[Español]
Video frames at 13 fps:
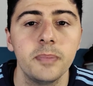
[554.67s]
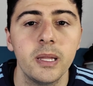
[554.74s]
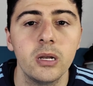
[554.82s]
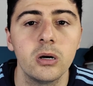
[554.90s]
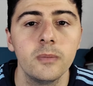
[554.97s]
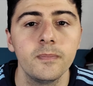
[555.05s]

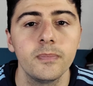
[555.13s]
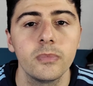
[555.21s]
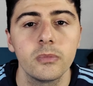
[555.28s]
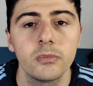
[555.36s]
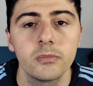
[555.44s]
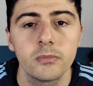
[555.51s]
Pero
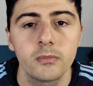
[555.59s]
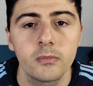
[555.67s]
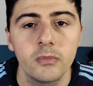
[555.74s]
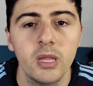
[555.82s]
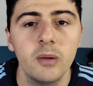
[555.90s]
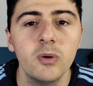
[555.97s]

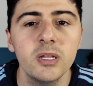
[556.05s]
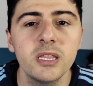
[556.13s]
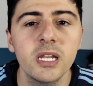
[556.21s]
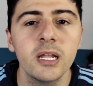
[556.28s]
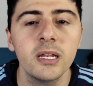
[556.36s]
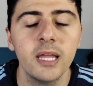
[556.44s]

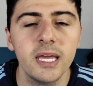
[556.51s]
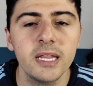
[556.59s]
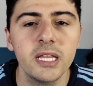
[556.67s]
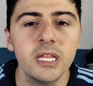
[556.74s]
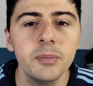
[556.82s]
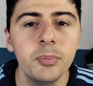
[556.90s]
demuestran
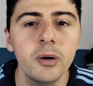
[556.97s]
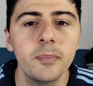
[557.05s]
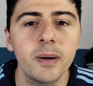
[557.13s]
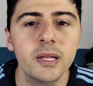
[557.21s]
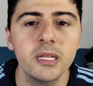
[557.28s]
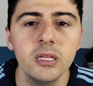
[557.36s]
este
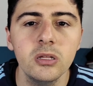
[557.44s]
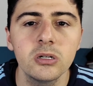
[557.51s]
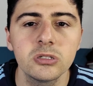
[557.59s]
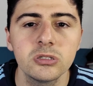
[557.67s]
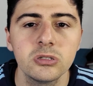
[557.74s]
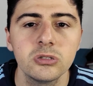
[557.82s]
tipo de
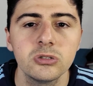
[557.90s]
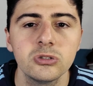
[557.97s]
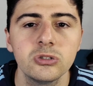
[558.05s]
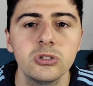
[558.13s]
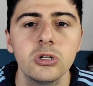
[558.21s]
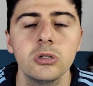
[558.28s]
partidos
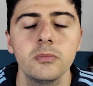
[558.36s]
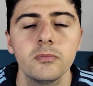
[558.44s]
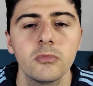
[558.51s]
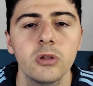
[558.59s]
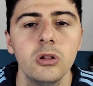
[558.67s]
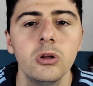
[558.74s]

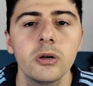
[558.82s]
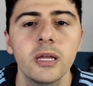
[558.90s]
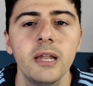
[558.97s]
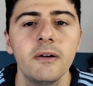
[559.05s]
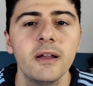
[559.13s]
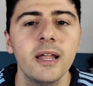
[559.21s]
son
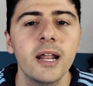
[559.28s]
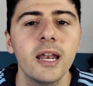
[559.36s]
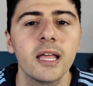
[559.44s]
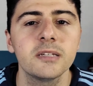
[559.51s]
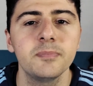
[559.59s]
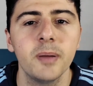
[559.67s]
lo que le van a
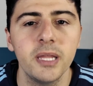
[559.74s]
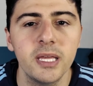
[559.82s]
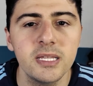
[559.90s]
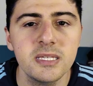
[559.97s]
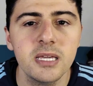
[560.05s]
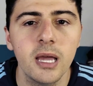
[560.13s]
dar la
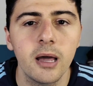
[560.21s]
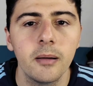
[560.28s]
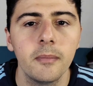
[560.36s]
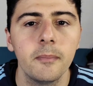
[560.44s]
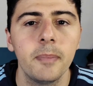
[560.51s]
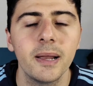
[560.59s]

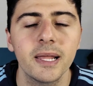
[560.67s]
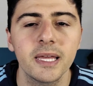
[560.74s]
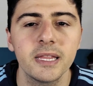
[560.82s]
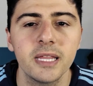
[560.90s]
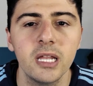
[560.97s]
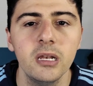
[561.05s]
experiencia
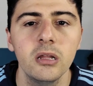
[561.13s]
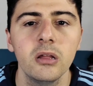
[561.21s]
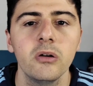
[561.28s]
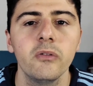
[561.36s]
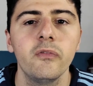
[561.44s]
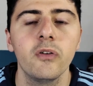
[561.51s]
para que
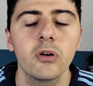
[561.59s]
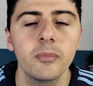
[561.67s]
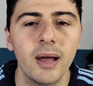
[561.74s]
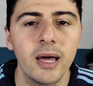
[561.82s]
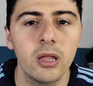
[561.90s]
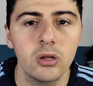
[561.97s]
estén
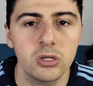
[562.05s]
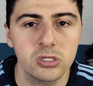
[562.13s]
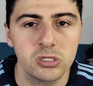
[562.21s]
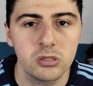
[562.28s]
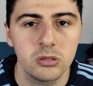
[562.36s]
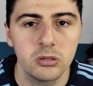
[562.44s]

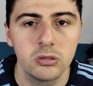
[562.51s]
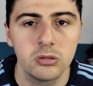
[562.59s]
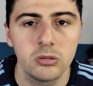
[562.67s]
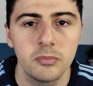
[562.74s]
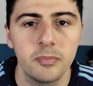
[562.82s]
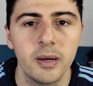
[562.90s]
formados,
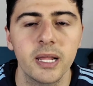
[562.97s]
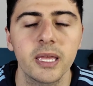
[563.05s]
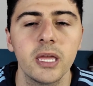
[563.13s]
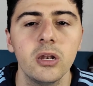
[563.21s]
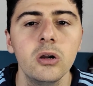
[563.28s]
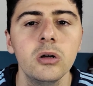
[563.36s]

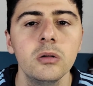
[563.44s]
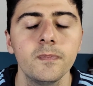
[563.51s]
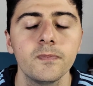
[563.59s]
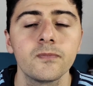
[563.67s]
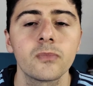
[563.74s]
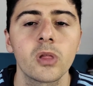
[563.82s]
para que
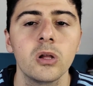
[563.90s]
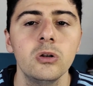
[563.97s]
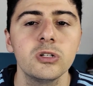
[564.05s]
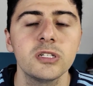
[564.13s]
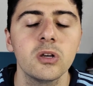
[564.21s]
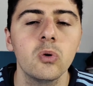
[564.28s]
no
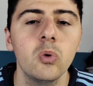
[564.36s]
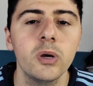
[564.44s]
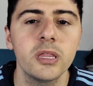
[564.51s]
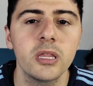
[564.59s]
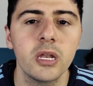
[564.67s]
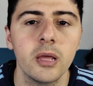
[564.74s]
los
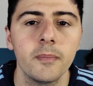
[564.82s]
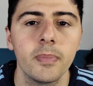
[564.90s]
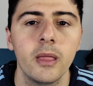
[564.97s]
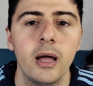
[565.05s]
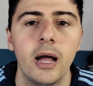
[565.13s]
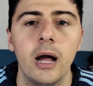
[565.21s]

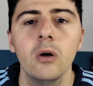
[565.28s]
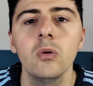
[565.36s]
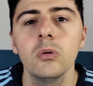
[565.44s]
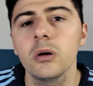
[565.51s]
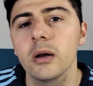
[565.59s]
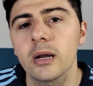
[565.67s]
encuentre a
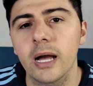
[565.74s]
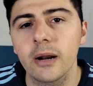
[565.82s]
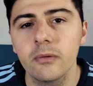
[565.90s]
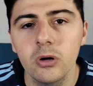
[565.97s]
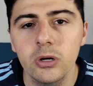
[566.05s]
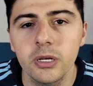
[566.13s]
un
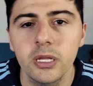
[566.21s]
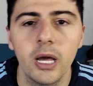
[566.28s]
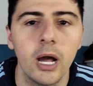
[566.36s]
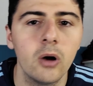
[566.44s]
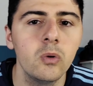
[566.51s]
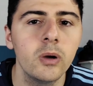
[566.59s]

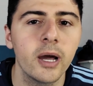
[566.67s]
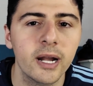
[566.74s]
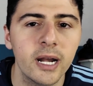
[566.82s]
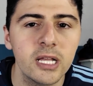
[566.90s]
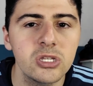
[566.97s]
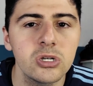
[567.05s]
Carboni, a un
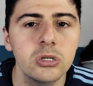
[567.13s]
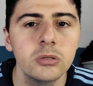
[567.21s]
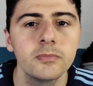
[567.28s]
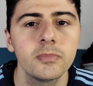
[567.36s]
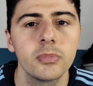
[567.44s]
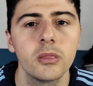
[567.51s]

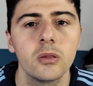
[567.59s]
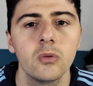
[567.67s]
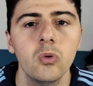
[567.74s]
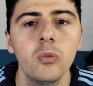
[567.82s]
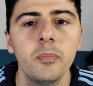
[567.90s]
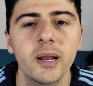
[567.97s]
Garnacho,
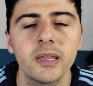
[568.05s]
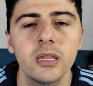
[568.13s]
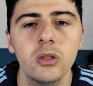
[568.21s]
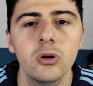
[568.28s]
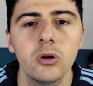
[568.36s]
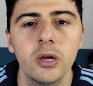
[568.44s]
un
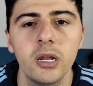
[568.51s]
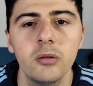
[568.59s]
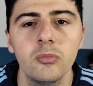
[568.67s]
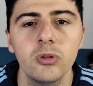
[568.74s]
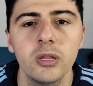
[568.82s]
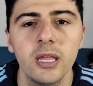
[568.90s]
partido en
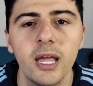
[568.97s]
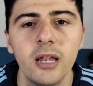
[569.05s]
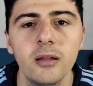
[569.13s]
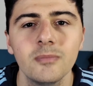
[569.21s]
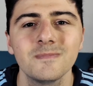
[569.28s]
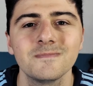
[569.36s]
el
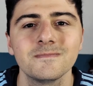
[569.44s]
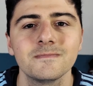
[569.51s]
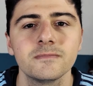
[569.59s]
Mundial